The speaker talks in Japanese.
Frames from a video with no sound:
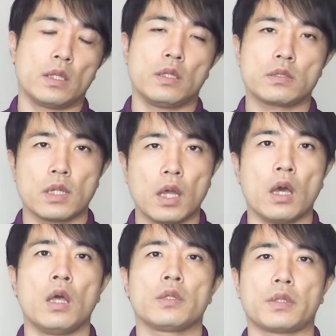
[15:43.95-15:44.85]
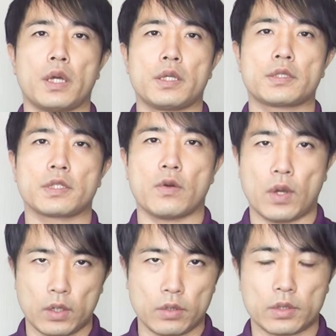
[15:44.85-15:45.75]
ですから体質が
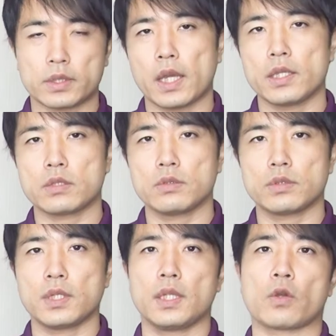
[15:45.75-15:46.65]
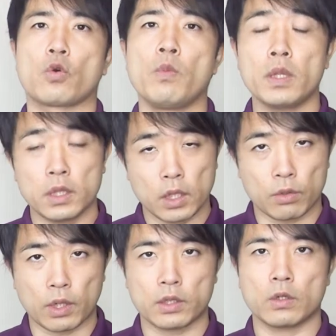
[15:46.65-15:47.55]
悪い、体質のせいで困ってい
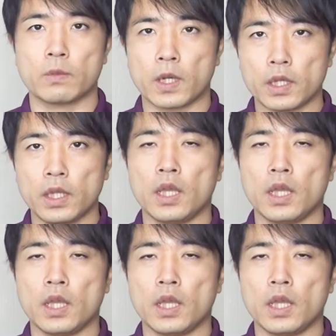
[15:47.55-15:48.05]
る方の場合、